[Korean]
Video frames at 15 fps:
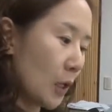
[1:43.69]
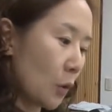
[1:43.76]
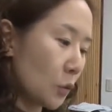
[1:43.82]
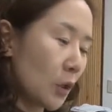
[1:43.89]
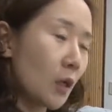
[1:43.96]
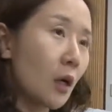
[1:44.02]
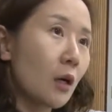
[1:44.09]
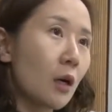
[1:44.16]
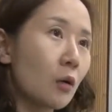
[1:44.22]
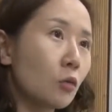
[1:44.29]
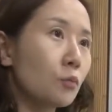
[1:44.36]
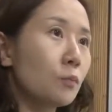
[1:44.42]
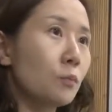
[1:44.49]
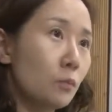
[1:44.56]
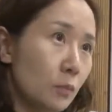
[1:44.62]
아버지라고 생각하고
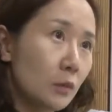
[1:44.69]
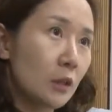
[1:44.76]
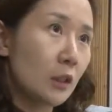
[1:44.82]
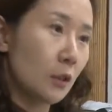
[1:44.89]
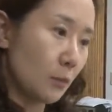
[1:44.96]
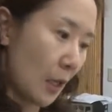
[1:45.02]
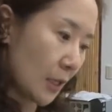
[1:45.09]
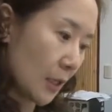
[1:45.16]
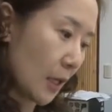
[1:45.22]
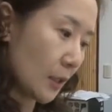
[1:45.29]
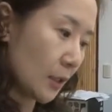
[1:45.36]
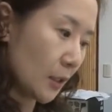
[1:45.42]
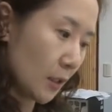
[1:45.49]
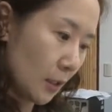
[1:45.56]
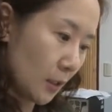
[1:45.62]
지금
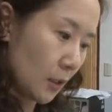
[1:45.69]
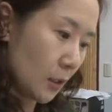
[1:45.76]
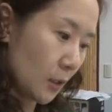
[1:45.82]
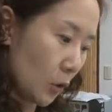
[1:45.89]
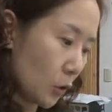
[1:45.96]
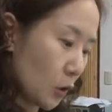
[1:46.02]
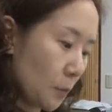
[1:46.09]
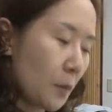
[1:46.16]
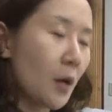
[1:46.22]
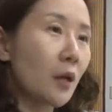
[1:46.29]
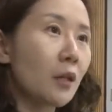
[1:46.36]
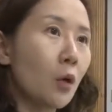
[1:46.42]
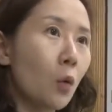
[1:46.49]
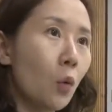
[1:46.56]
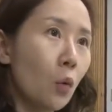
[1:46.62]
대사를 연습해야
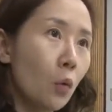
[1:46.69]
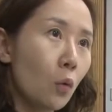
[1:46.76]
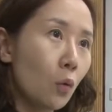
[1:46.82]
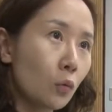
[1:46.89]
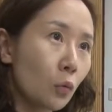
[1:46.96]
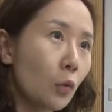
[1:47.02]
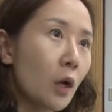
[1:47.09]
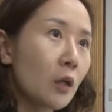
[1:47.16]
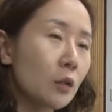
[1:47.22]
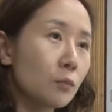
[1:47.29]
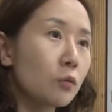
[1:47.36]
되고 노래를